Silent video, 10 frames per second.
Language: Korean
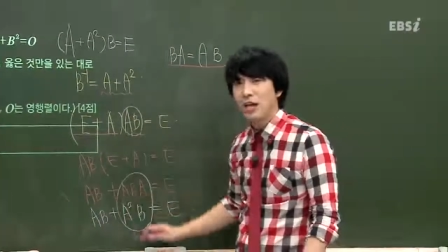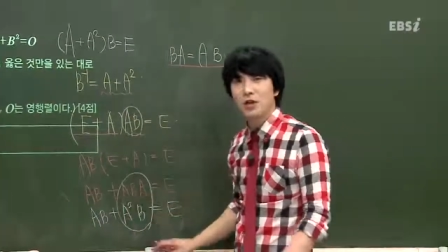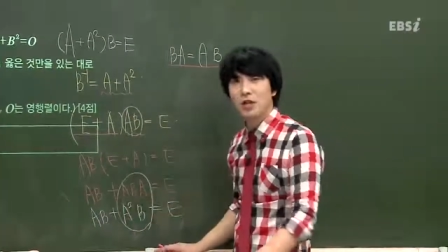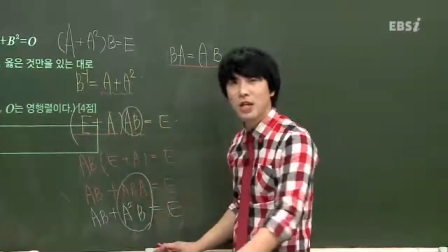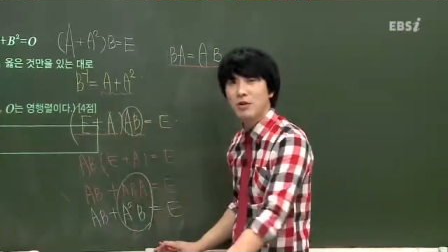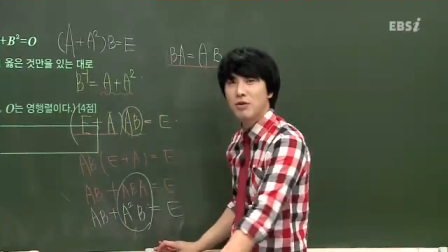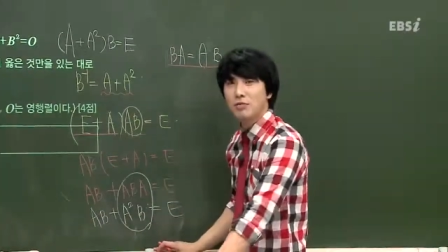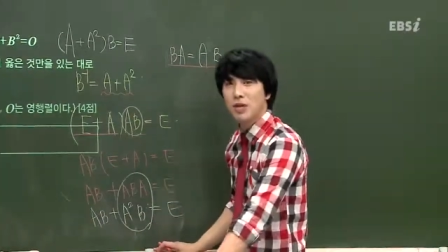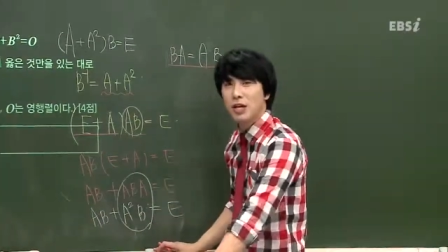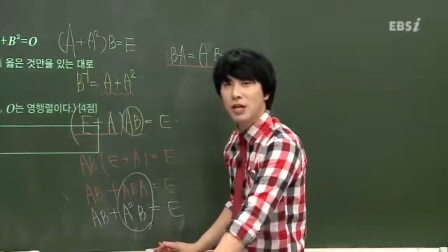해결이 되는
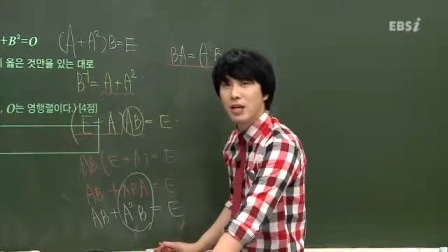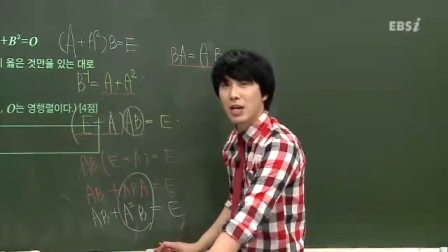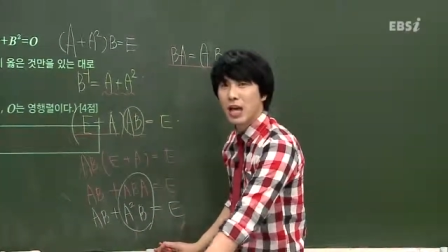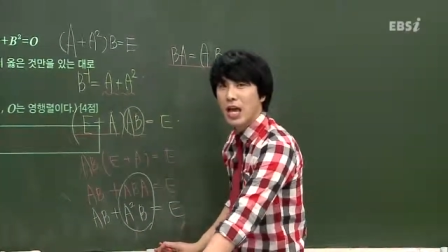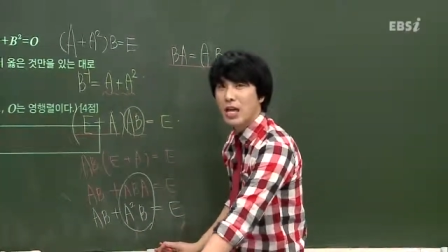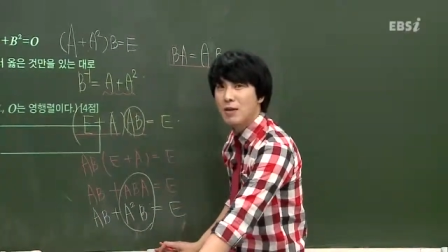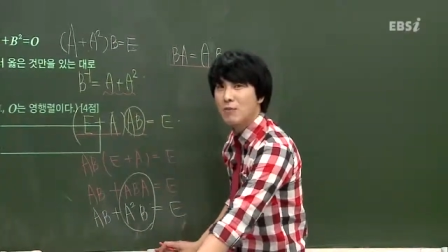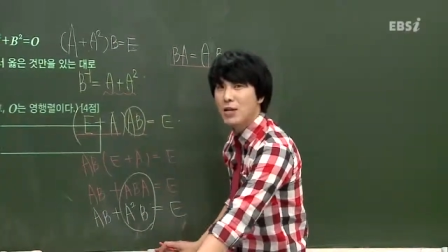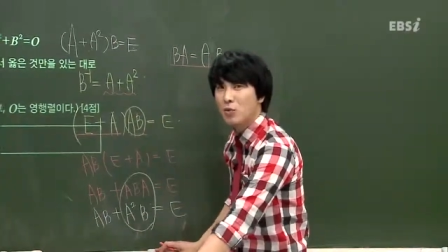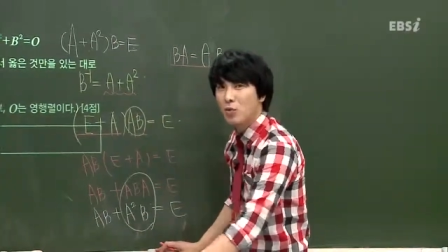겁니다.
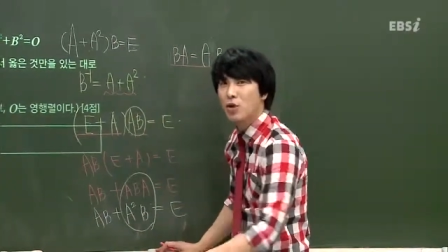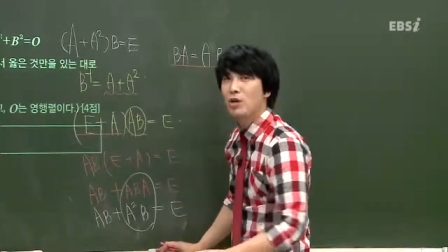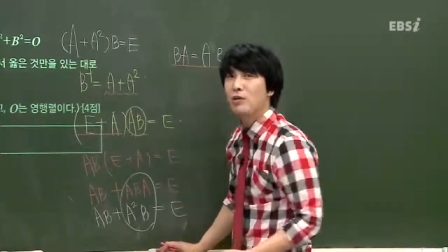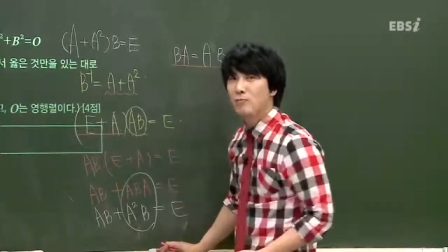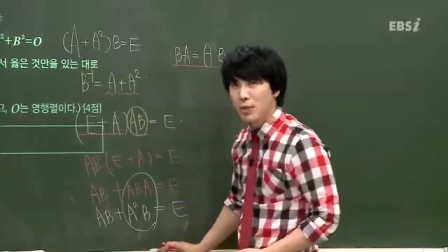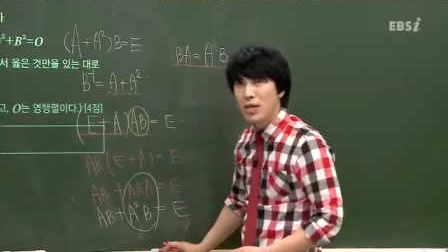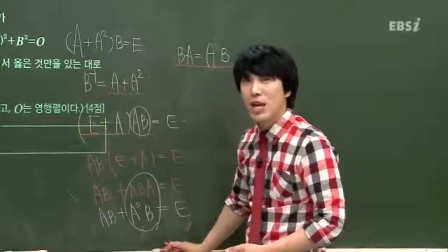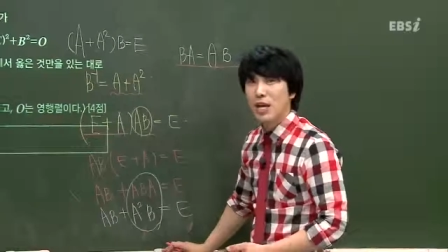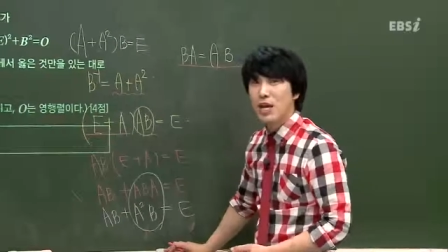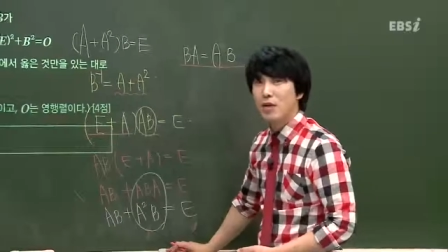AB 이꼴
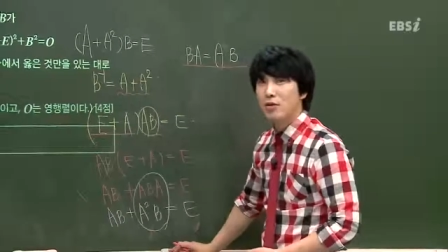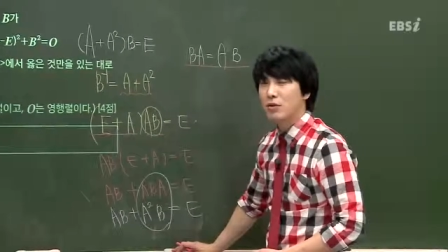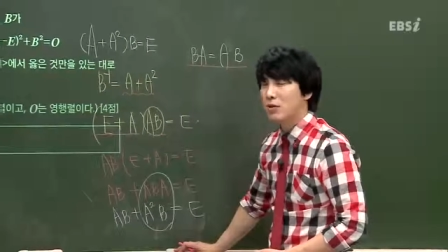BA예요.